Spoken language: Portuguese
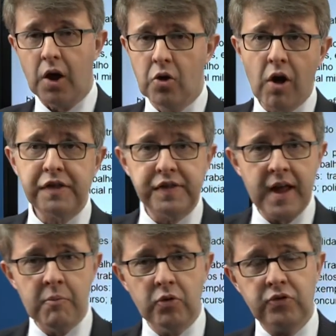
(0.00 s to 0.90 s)
nós
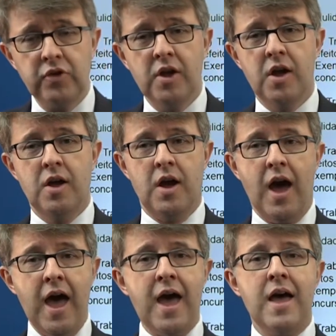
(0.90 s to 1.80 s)
temos
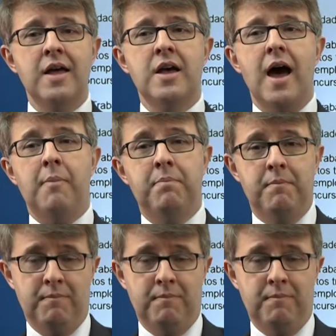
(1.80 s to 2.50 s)
é, a,